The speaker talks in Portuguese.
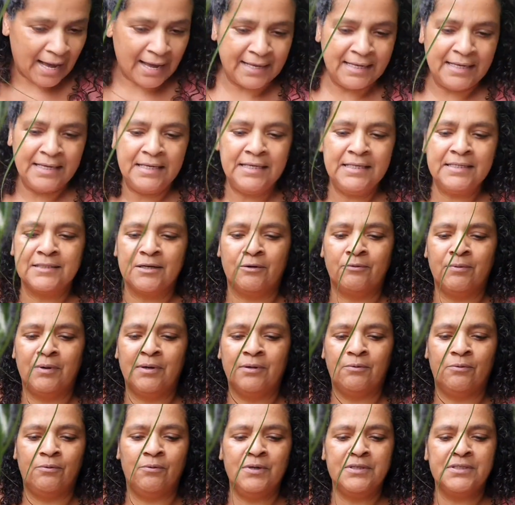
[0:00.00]
raiz,
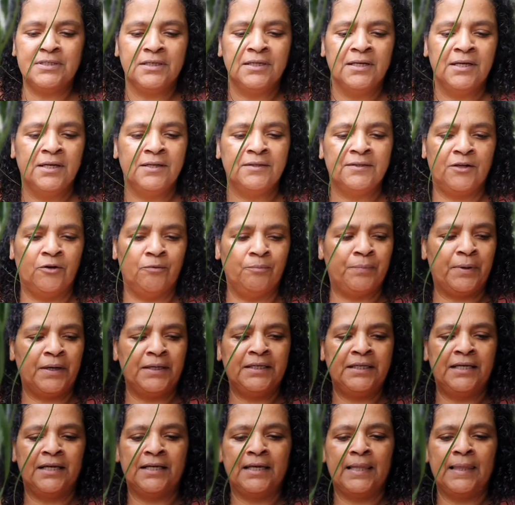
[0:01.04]
alguma coisa. Tem um
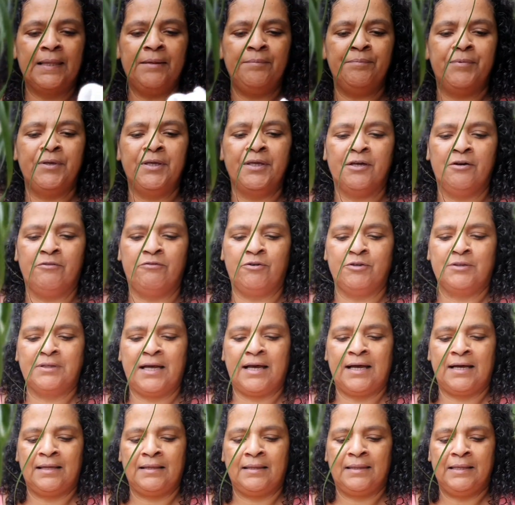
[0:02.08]
paninho aqui limpinho que eu vou
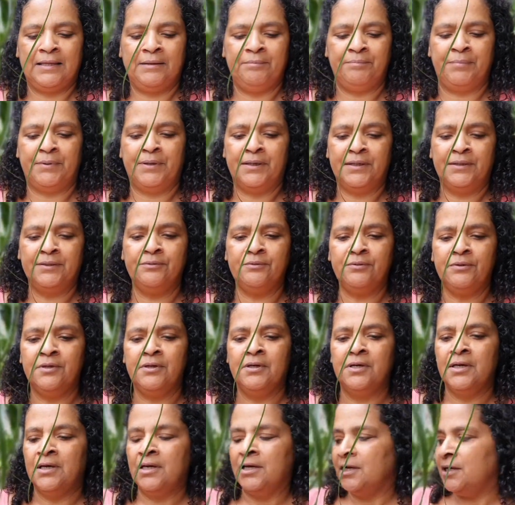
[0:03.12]
estar tá limpando
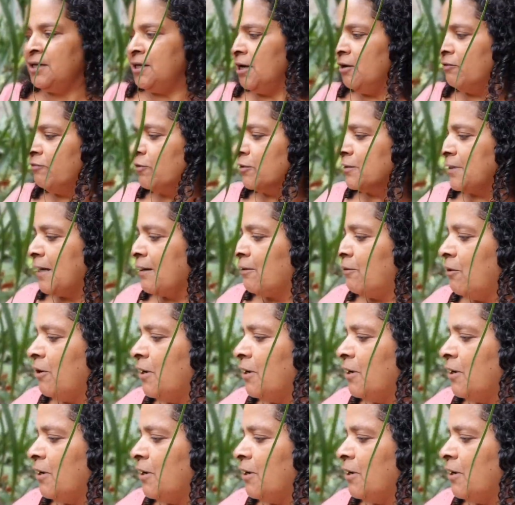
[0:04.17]
e eu vou estar tá